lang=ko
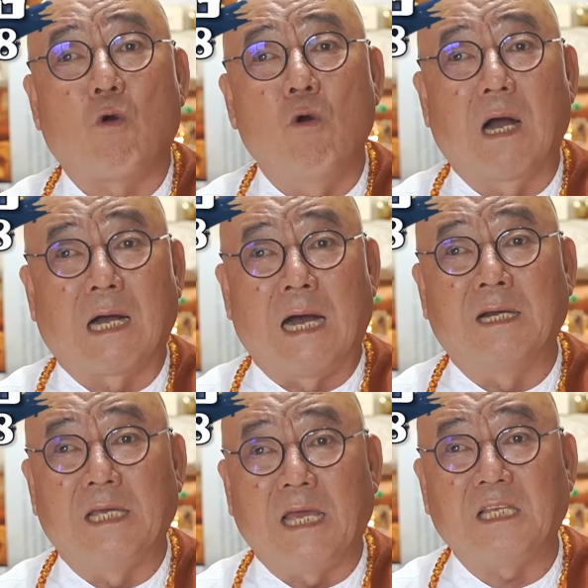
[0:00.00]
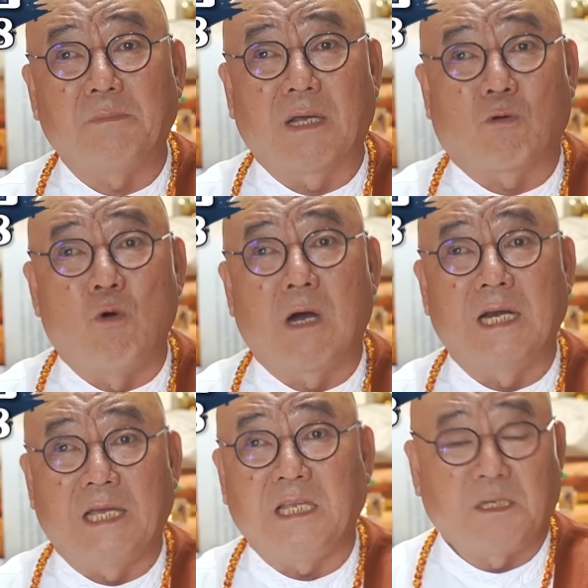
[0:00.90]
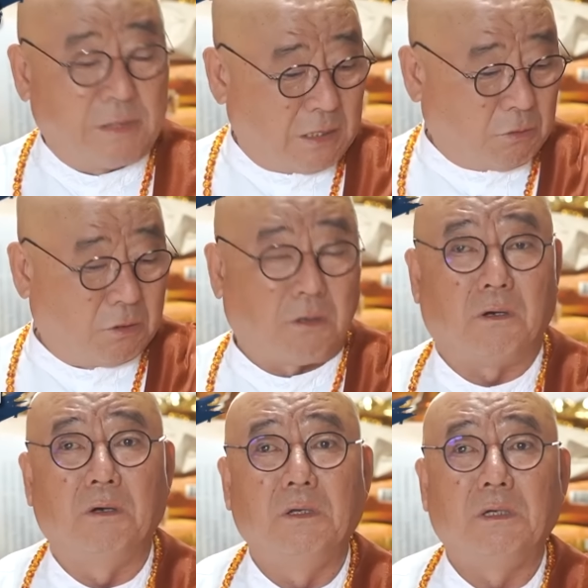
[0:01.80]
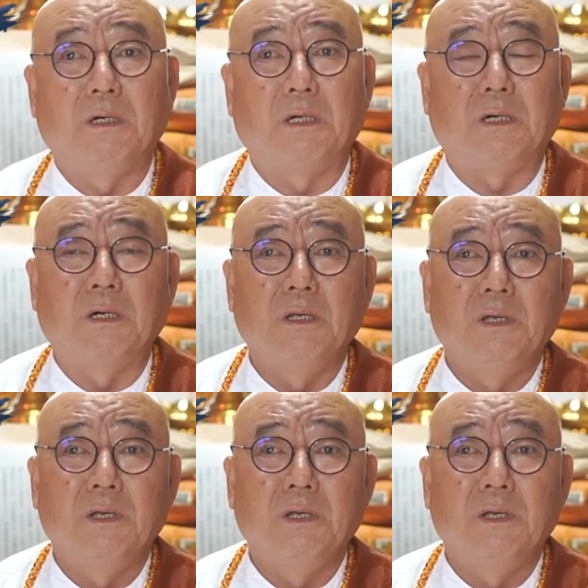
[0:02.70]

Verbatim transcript: 공과 가는 있겠지만 공과는 있겠지만 해도 어,